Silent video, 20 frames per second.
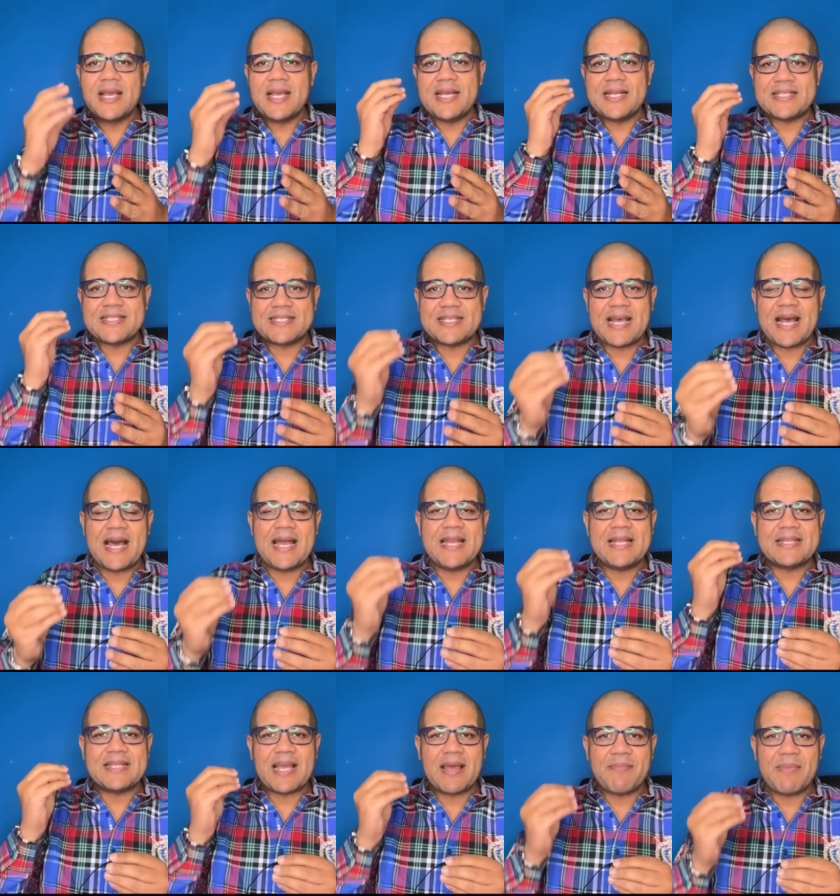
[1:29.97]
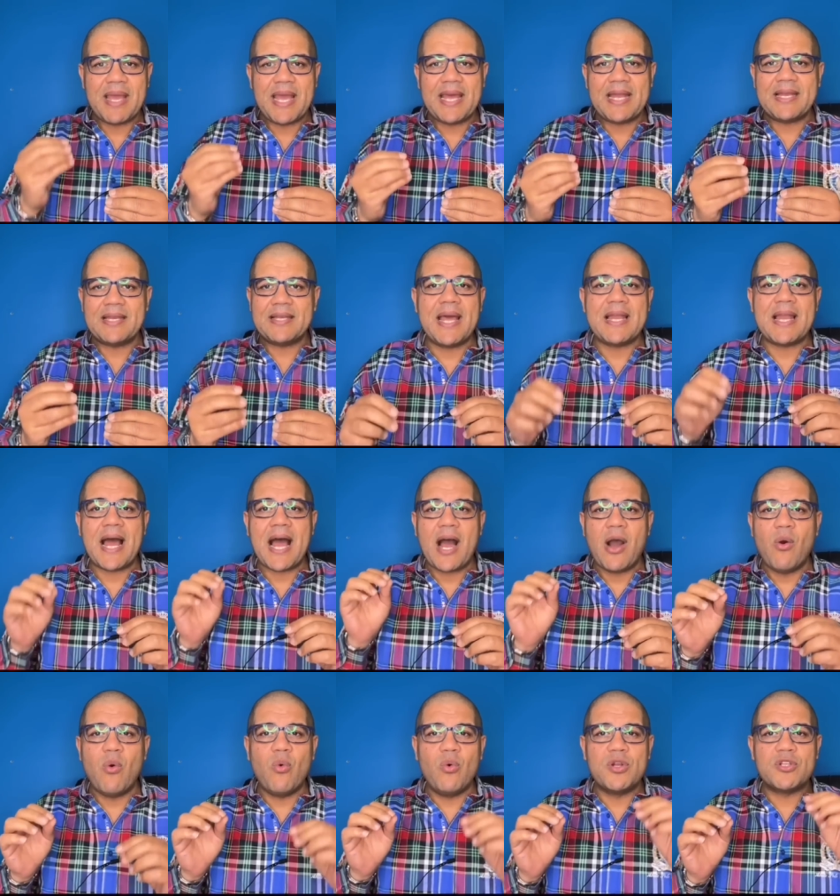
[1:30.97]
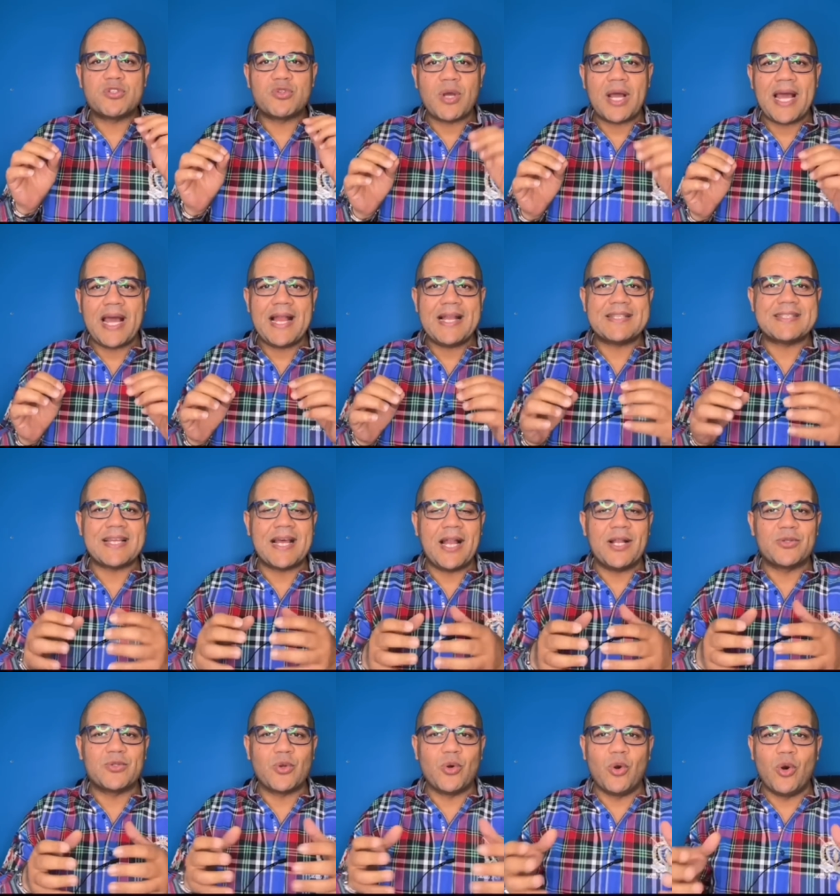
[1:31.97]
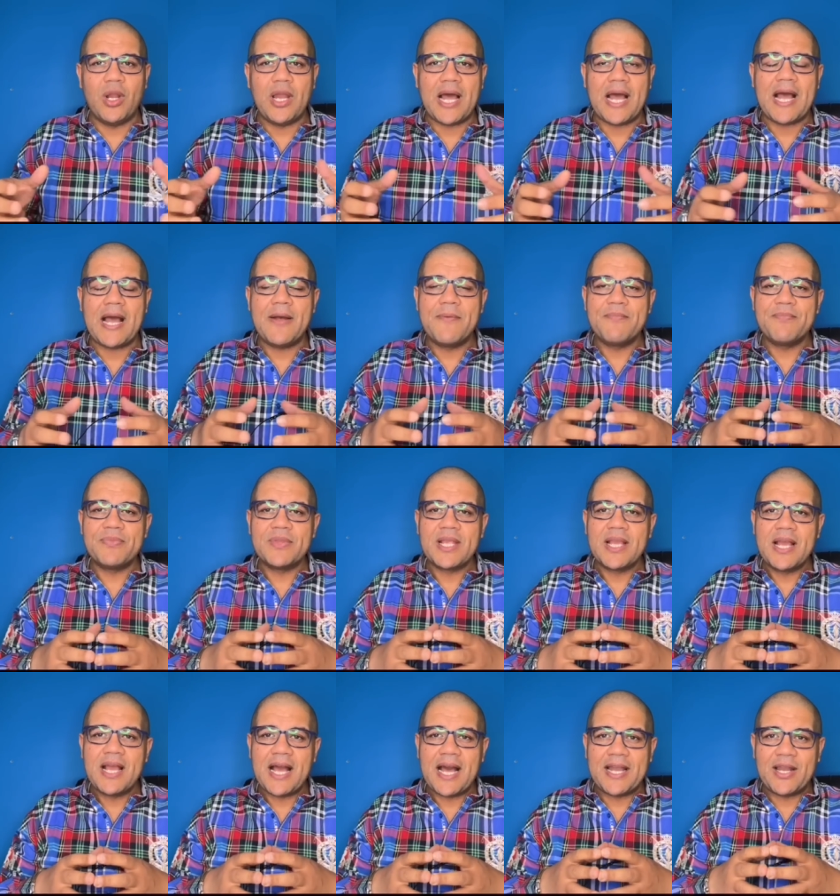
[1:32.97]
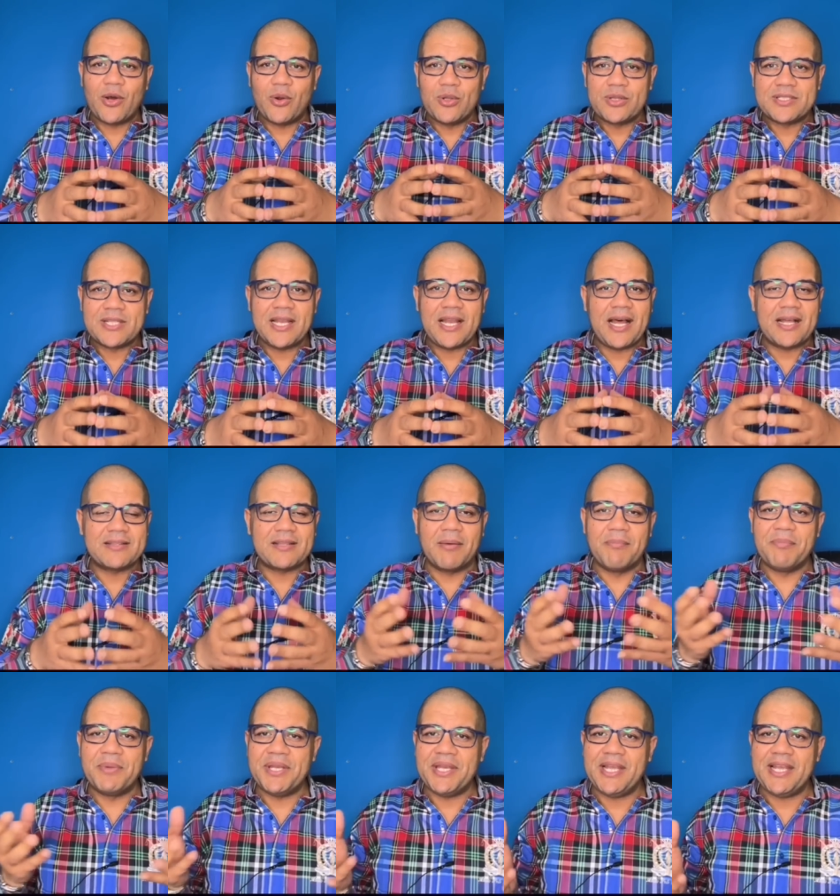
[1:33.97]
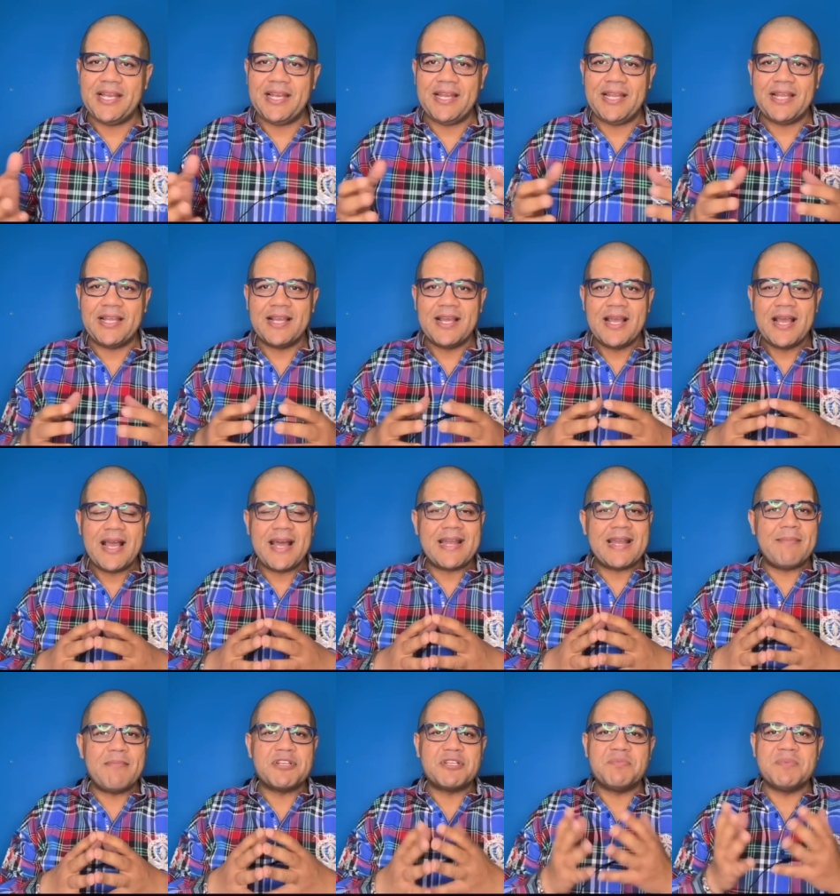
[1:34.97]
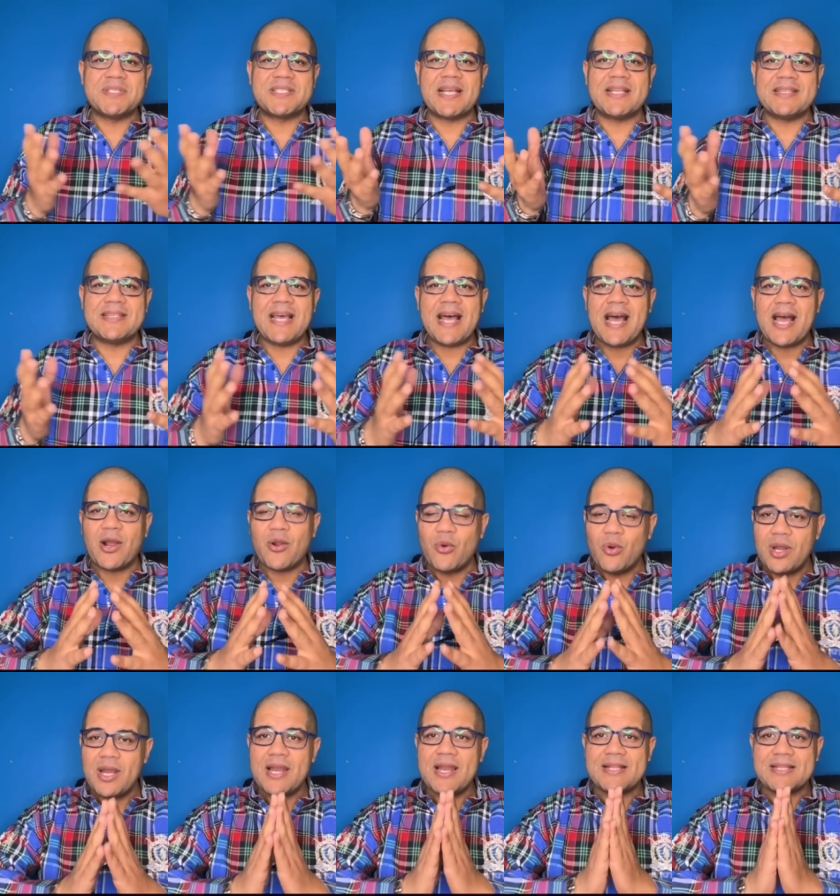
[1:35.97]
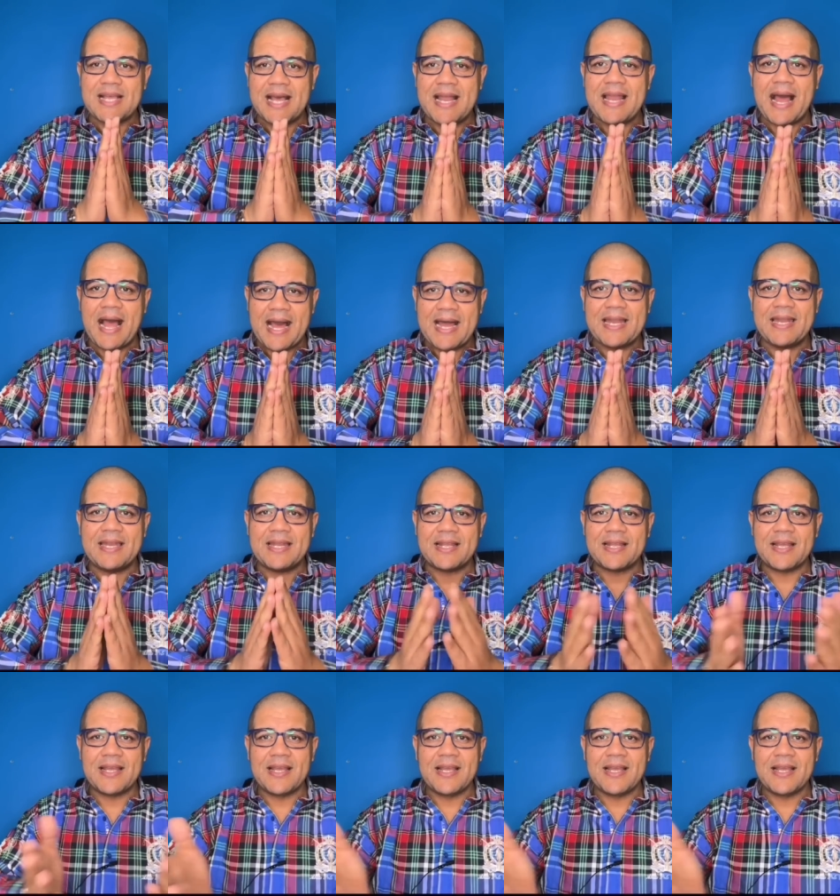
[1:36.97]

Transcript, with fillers: اتسالت كمان اول سؤال سالته لها انا قلت لها طمنيني انا مش مصدقه كل اللي اتقال عنك